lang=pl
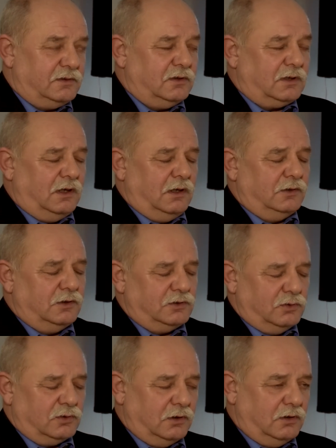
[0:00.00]
droga dość
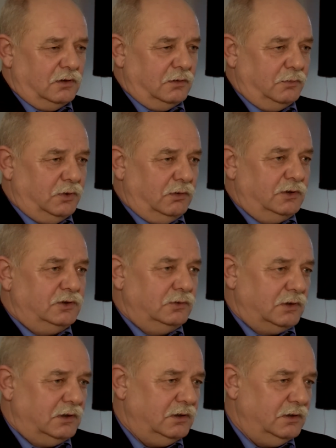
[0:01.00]
długo, były
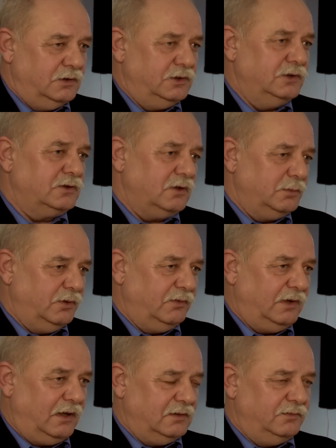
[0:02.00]
dziury, Ciężko z
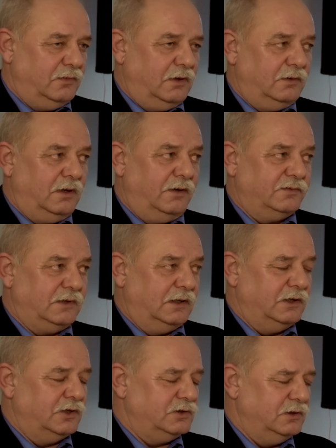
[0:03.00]
wyjazdem, e, a
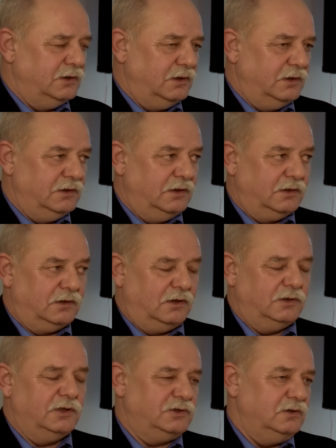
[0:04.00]
wcale jesi,
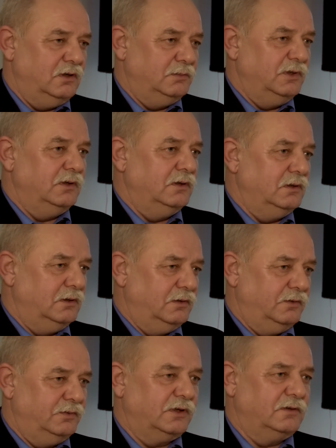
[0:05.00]
to jesienią i
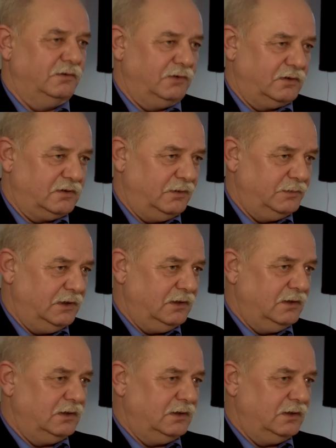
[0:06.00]
wczesną wiosną, nie?